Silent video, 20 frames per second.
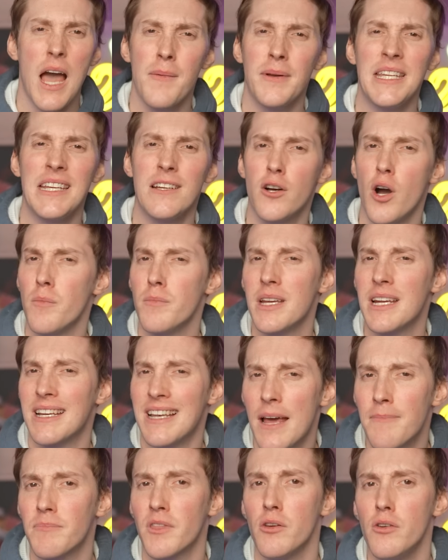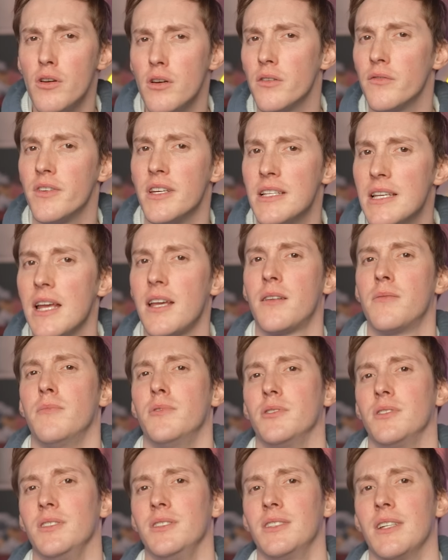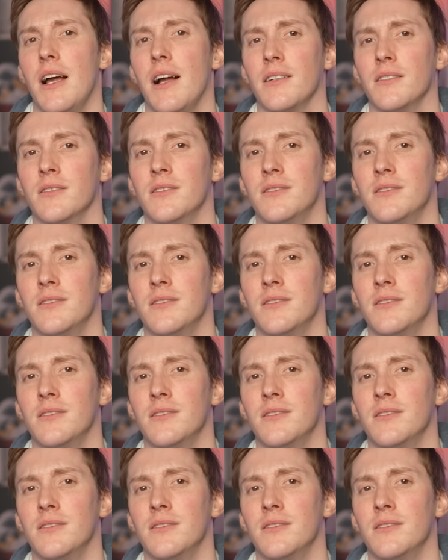Aber die Kombi klappt irgendwie nicht, muss ich sagen.